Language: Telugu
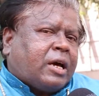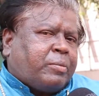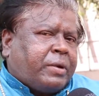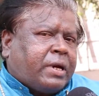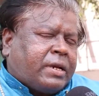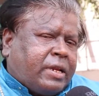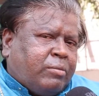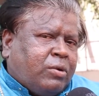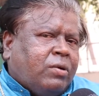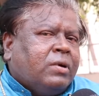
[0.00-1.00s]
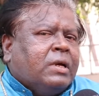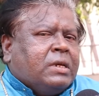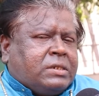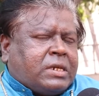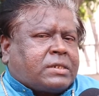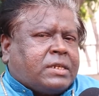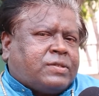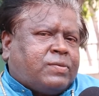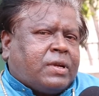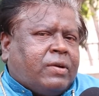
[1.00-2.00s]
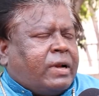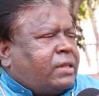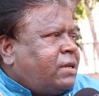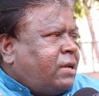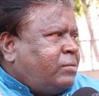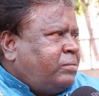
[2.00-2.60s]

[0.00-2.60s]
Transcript: కార్పి గారి టీంలో సక్సెస్ఫుల్గా వెళ్తున్నాను